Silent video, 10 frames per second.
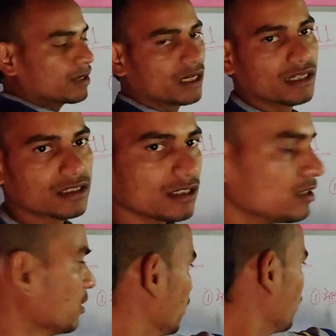मेहनत
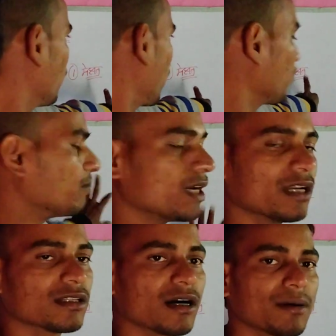ये वर्ड
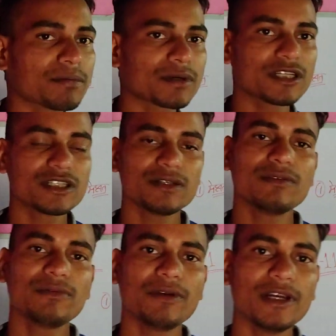मेहनत आप किसी भी
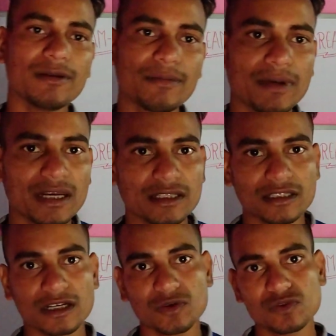फील्ड में मेहनत
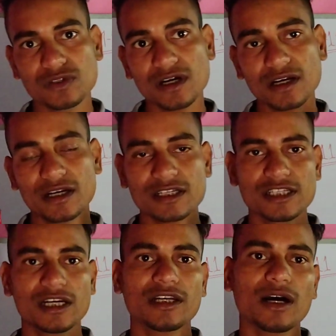करें उसका
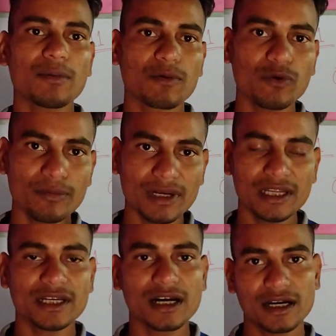रिजल्ट आपको
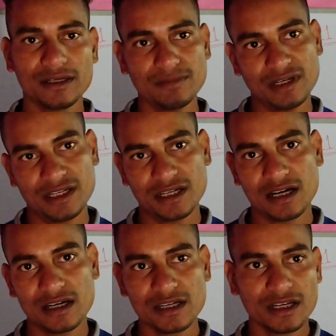मिलेगा ही मिलेगा
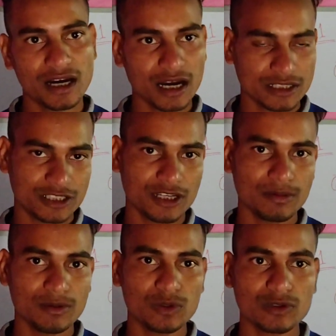अच्छा
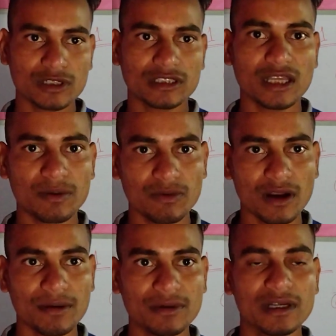भी हो सकता है बुरा
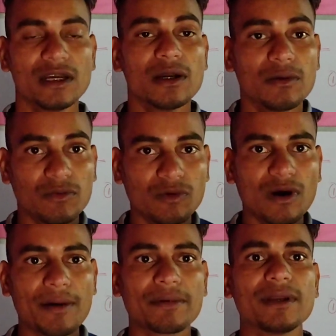भी वो
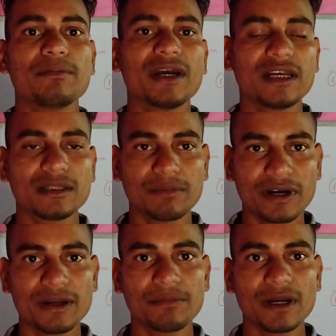आपकी मेहनत पर
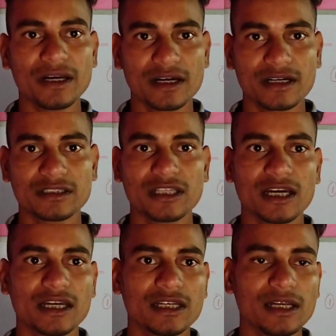डिपेंड करता
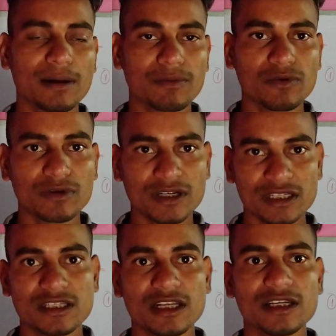है कि आपको
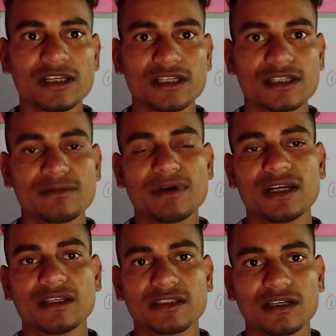किस तरीके से
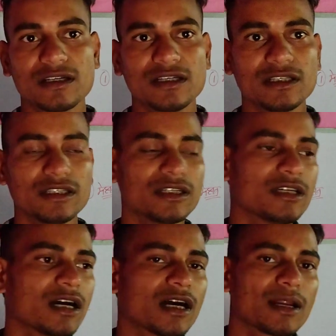मेहनत करनी है देखिए
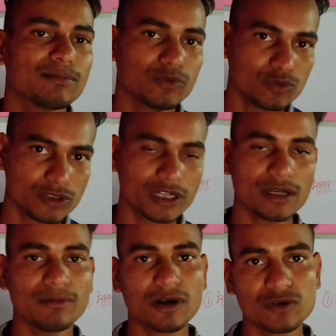अगर आप दूसरे के
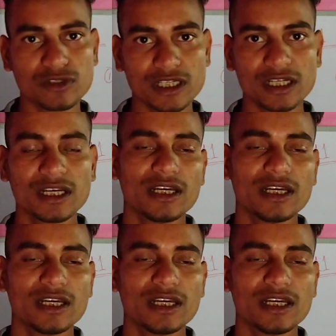भरोसे